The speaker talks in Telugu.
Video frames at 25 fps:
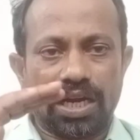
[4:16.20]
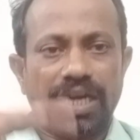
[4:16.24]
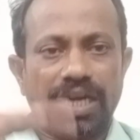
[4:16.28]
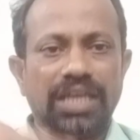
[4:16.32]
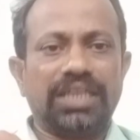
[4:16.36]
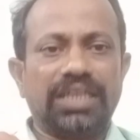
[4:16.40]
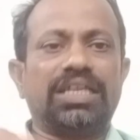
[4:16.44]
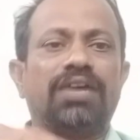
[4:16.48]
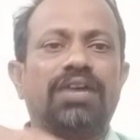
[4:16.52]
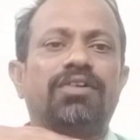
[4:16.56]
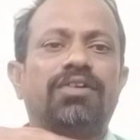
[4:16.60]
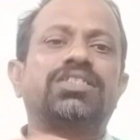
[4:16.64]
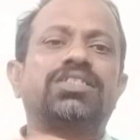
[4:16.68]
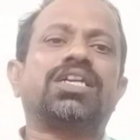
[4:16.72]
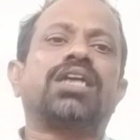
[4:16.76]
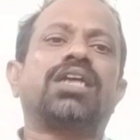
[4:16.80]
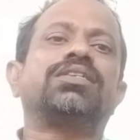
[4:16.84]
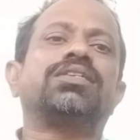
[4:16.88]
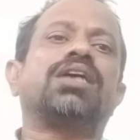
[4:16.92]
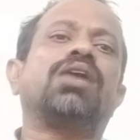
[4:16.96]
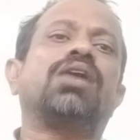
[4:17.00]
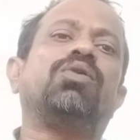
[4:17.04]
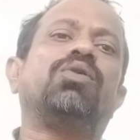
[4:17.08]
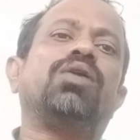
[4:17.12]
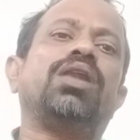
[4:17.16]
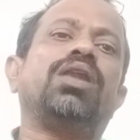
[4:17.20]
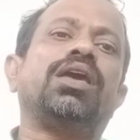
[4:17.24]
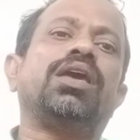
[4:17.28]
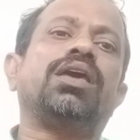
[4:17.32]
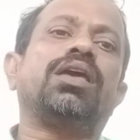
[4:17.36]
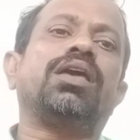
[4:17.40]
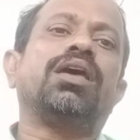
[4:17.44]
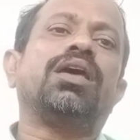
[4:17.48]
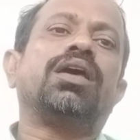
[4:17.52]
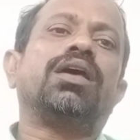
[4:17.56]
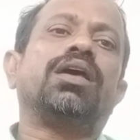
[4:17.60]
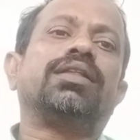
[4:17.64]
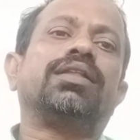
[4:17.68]
నిత్యావసర సరుకుల్ని
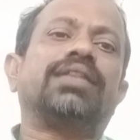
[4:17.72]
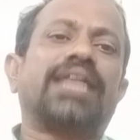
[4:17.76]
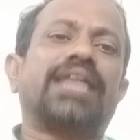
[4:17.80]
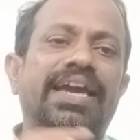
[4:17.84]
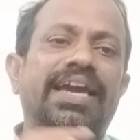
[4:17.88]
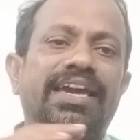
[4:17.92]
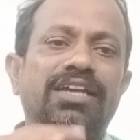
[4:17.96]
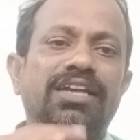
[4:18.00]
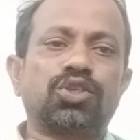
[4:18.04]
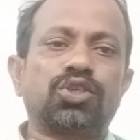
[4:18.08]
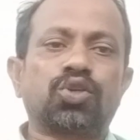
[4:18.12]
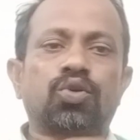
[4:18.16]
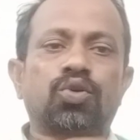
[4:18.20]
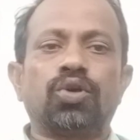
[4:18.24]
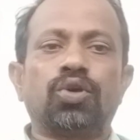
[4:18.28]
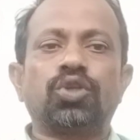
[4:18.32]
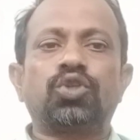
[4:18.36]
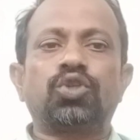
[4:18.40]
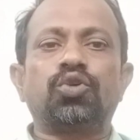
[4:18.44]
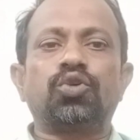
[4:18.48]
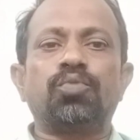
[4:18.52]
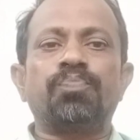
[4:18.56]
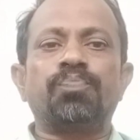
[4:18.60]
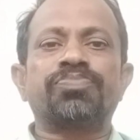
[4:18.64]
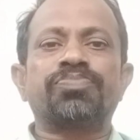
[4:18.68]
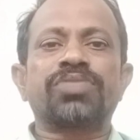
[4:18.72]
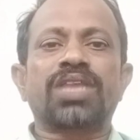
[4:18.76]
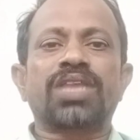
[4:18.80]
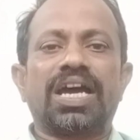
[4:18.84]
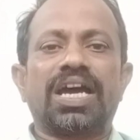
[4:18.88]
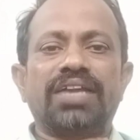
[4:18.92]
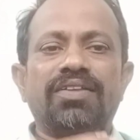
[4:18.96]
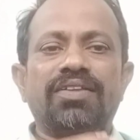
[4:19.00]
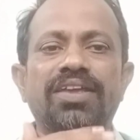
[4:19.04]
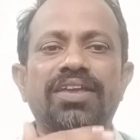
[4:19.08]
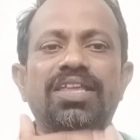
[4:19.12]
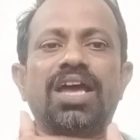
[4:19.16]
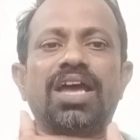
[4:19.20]
తగ్గించుకోవచ్చు
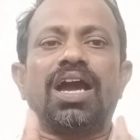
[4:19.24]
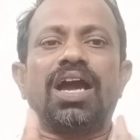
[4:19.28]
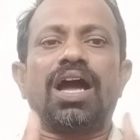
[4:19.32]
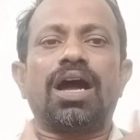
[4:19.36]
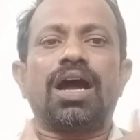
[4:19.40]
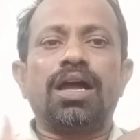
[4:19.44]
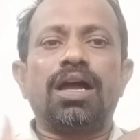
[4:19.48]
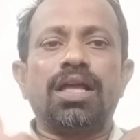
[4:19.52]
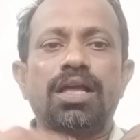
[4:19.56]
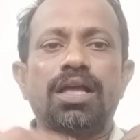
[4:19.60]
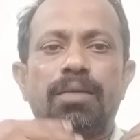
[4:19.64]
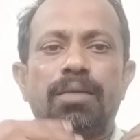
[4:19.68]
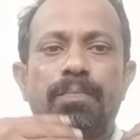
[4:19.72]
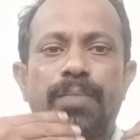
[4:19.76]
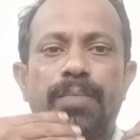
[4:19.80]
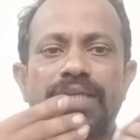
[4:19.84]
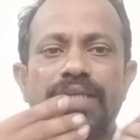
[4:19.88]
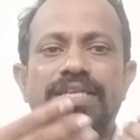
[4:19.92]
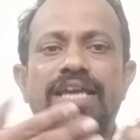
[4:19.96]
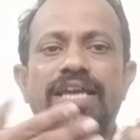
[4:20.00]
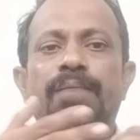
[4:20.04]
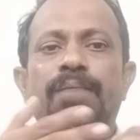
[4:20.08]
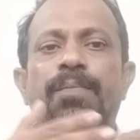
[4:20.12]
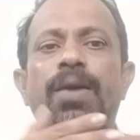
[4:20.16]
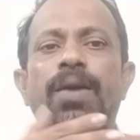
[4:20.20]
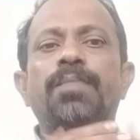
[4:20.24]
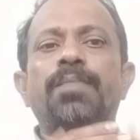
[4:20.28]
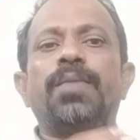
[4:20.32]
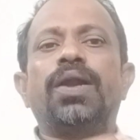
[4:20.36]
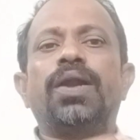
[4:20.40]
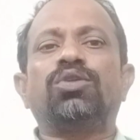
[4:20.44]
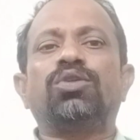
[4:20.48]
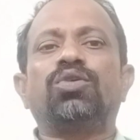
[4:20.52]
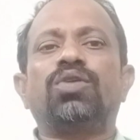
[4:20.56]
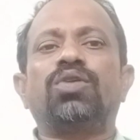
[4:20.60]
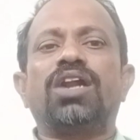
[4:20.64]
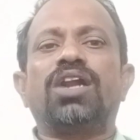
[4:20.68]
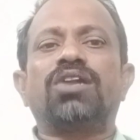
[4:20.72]
అదేవిధంగా ప్రజలపై
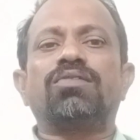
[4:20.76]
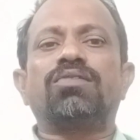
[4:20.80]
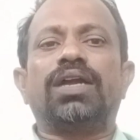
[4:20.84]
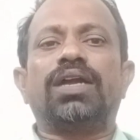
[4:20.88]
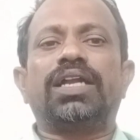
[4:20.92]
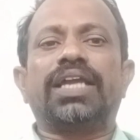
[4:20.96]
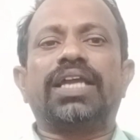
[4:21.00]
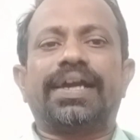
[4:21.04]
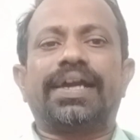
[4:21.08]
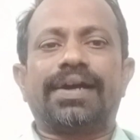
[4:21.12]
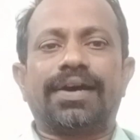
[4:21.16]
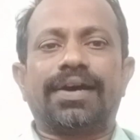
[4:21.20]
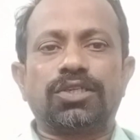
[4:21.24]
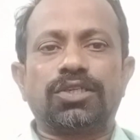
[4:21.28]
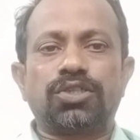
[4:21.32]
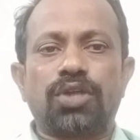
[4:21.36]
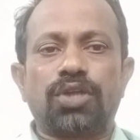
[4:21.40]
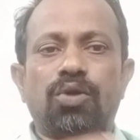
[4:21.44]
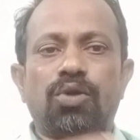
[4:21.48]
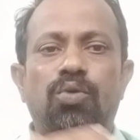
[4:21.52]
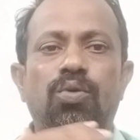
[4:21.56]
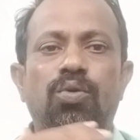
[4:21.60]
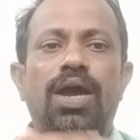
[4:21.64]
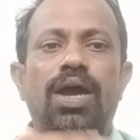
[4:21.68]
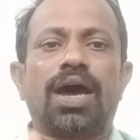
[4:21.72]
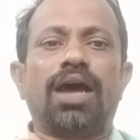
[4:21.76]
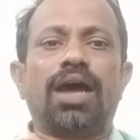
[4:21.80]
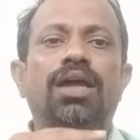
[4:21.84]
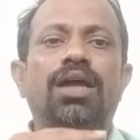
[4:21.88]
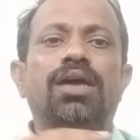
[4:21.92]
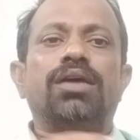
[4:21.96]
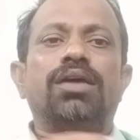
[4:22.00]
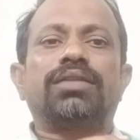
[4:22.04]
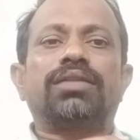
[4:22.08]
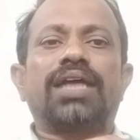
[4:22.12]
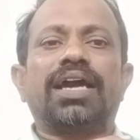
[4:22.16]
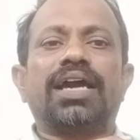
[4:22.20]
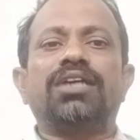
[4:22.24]
పెడుతున్నటువంటి ఖర్చుని కూడా
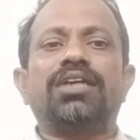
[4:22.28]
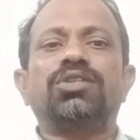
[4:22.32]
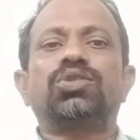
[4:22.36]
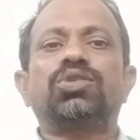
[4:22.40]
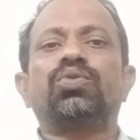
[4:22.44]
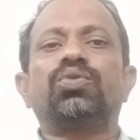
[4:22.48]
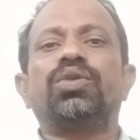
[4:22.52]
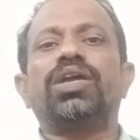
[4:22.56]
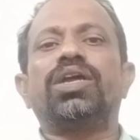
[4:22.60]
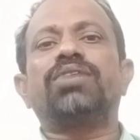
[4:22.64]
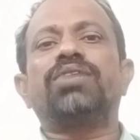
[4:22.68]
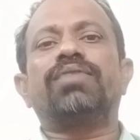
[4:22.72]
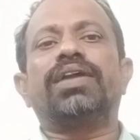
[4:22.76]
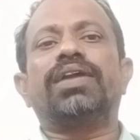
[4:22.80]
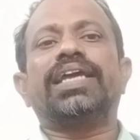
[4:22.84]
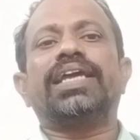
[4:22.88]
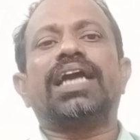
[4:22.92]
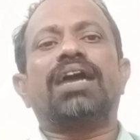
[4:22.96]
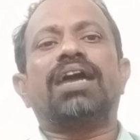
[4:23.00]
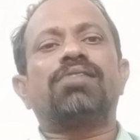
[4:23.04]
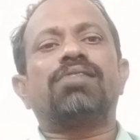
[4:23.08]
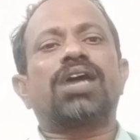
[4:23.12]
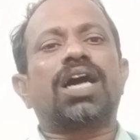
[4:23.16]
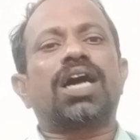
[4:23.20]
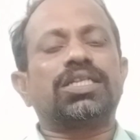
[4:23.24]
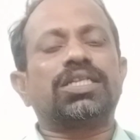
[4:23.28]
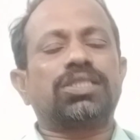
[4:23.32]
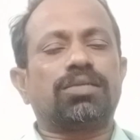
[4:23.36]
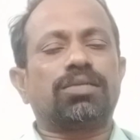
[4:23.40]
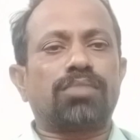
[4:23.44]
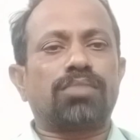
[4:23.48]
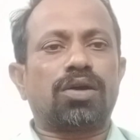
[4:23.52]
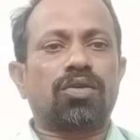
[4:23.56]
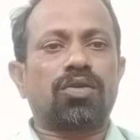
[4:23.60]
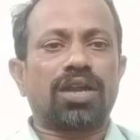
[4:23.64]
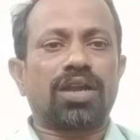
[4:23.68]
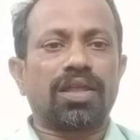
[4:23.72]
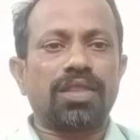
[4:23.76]
తగ్గించుకునేటువంటి అవకాశం
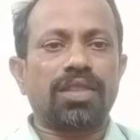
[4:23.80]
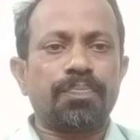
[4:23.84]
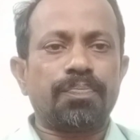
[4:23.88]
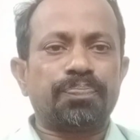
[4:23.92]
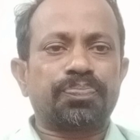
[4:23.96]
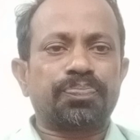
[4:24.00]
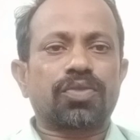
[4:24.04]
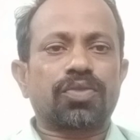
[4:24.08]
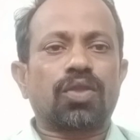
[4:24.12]
అన్నది